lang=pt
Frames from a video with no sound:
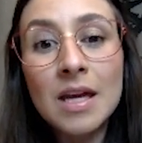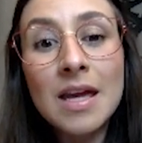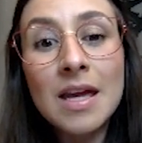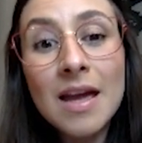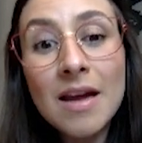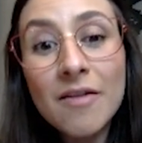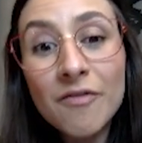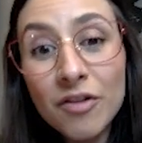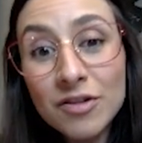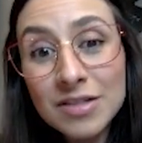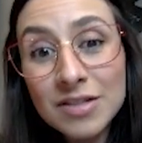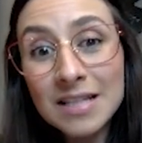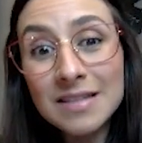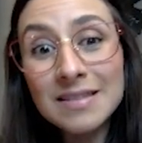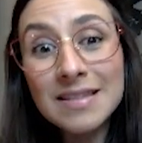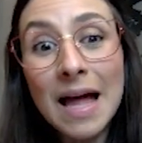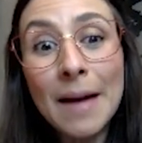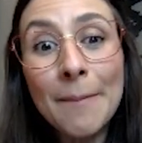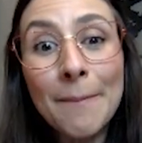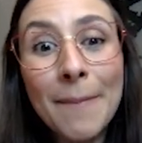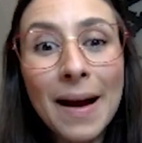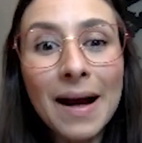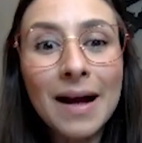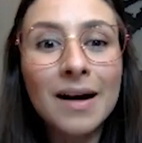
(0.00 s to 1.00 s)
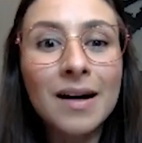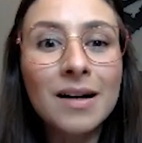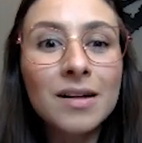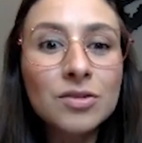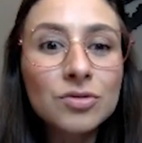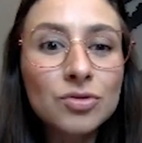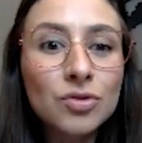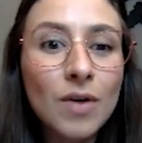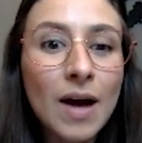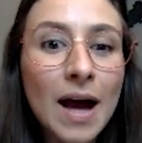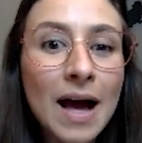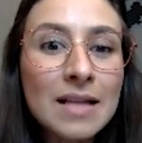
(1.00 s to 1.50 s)
e você está
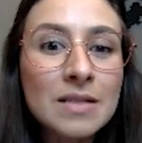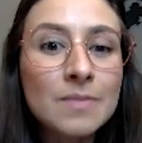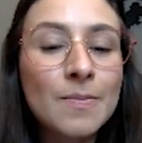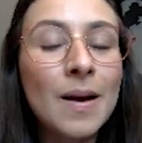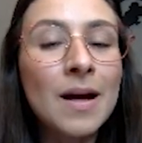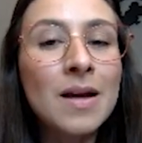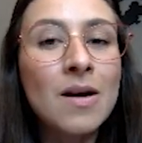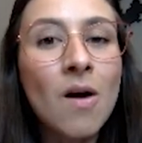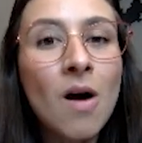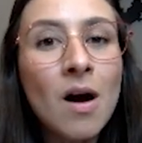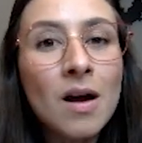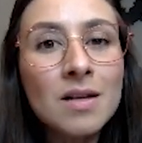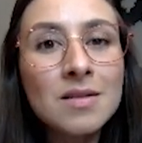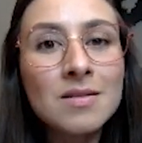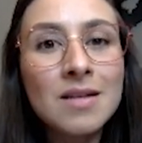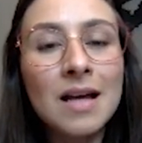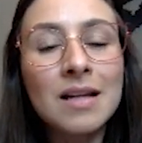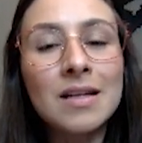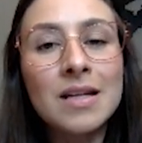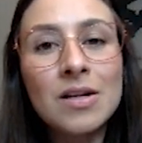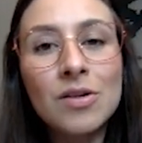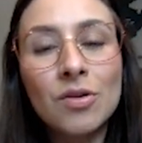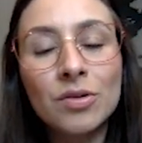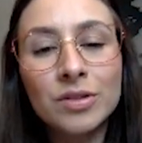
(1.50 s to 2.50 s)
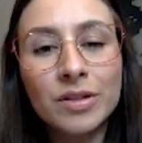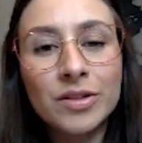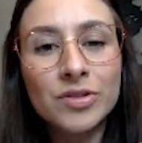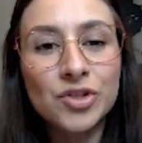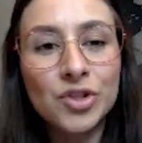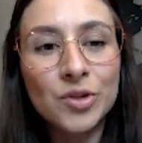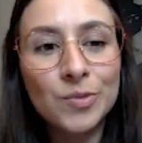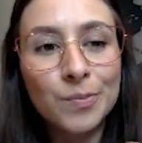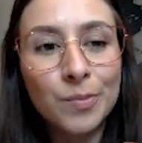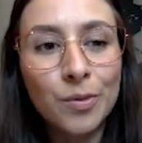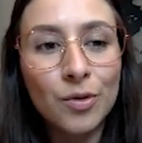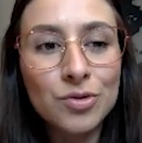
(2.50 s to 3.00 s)
pagando as maiores
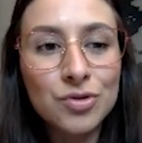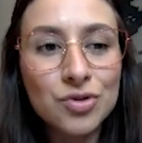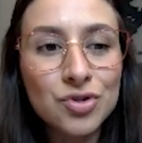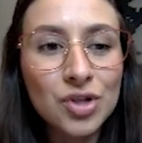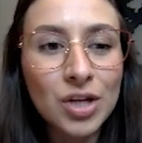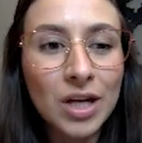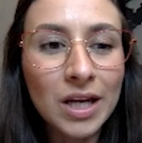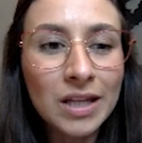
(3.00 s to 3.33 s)
alíquotas de imposto